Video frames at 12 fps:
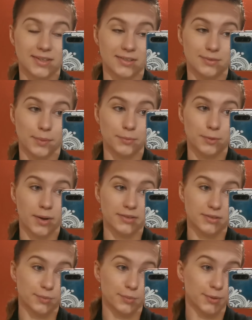Zaraz mam,
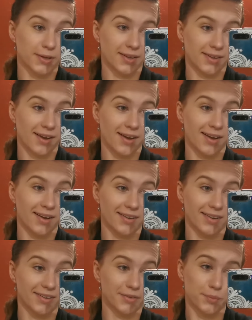słuchajcie, spotkania, a
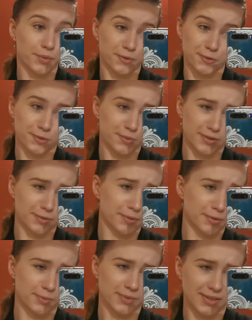ja dopiero szykuję sobie
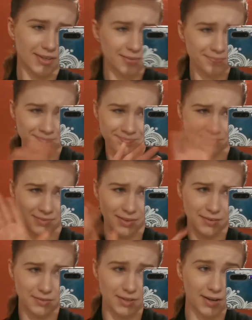kosmetyki.
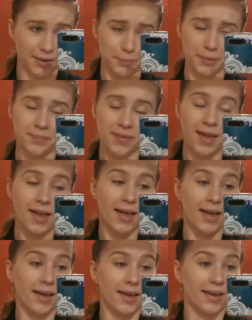Nie wnikajmy.
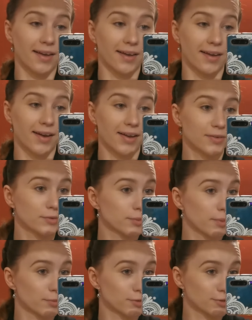E, ale w
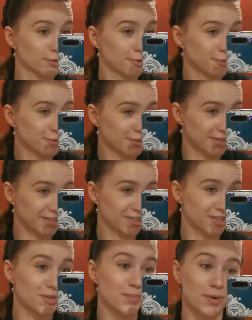sumie może zdążę
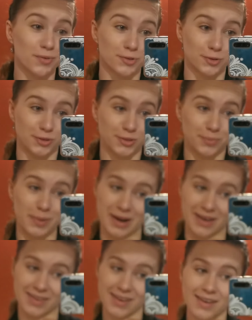jeszcze szybko wrzucić
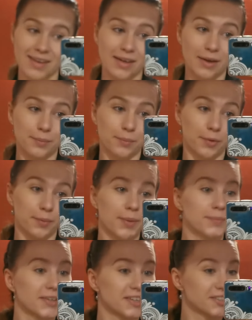pranie, bo
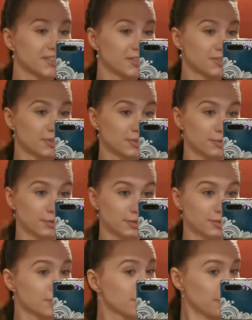mam taki śliczny
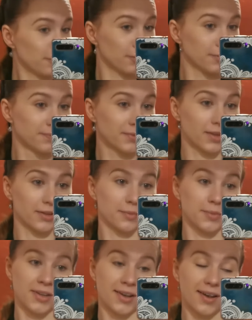świąteczny strój dla
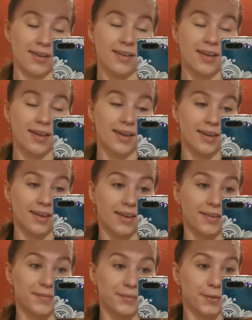Dominika.
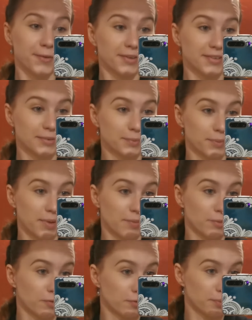No i
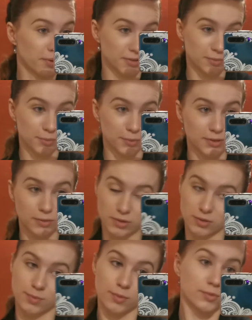zapomniałam go wyprać, bo cały
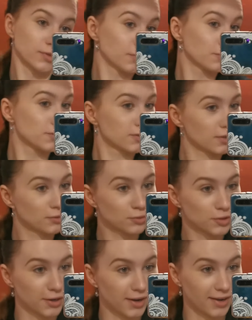czas był mu za duży, za
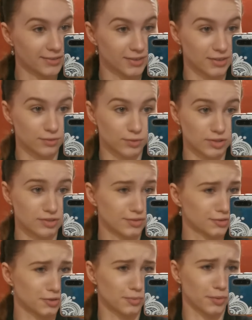duży, a teraz właściwie
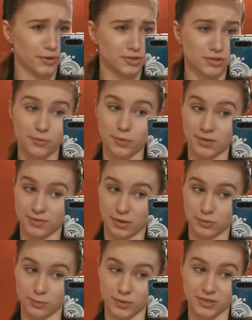to się boję, czy się w ogóle w
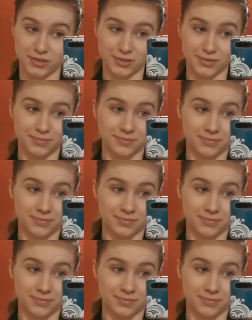niego zmieści.